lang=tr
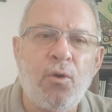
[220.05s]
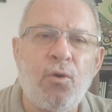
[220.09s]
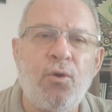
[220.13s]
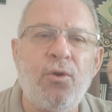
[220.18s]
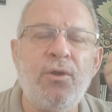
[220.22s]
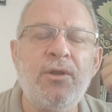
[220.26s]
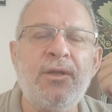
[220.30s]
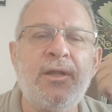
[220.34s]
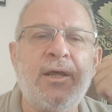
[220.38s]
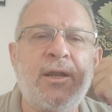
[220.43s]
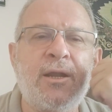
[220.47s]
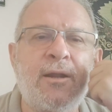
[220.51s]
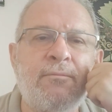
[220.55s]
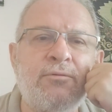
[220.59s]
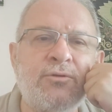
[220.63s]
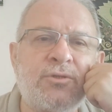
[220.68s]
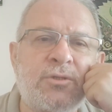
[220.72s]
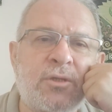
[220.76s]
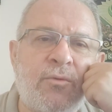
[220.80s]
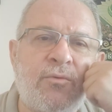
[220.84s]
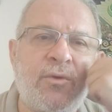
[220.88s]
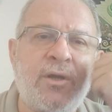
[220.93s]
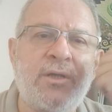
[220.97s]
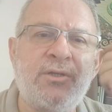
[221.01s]
Onlara bu
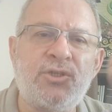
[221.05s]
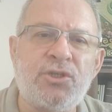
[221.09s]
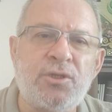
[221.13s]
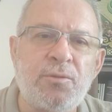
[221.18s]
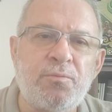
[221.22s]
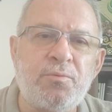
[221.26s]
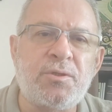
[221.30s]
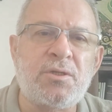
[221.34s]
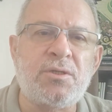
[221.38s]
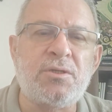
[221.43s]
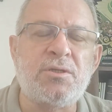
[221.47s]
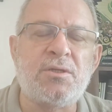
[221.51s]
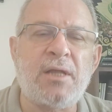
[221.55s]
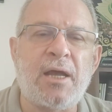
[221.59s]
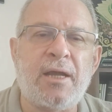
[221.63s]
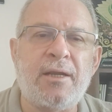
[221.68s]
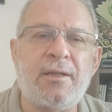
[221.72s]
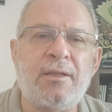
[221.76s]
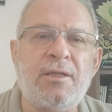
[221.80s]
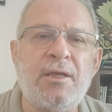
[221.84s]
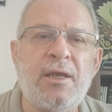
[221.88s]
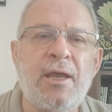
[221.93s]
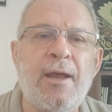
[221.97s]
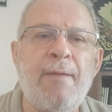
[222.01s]
sefer
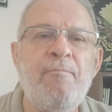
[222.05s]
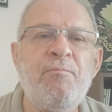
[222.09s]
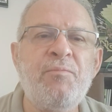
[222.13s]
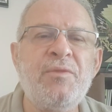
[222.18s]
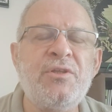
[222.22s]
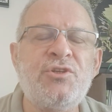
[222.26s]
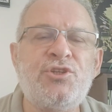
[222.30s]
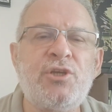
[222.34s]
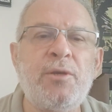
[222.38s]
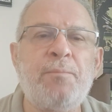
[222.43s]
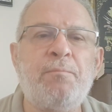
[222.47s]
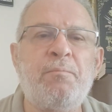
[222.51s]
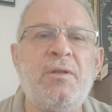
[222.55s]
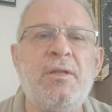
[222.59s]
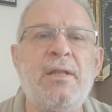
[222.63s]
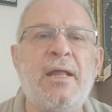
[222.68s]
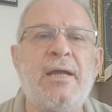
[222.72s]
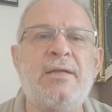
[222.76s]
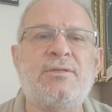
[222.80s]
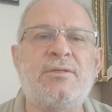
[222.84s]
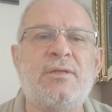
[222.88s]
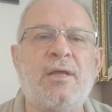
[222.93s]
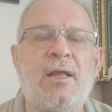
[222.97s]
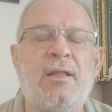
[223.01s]
çipsizler diye
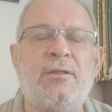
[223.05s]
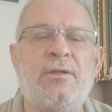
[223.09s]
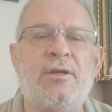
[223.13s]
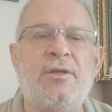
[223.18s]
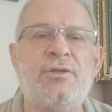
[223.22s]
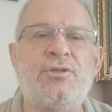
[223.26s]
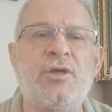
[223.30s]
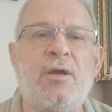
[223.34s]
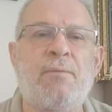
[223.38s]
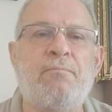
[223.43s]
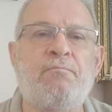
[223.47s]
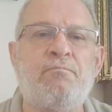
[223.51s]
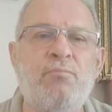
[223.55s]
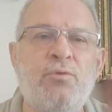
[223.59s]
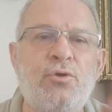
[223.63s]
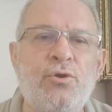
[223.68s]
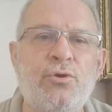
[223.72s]
çipliler saldıracak.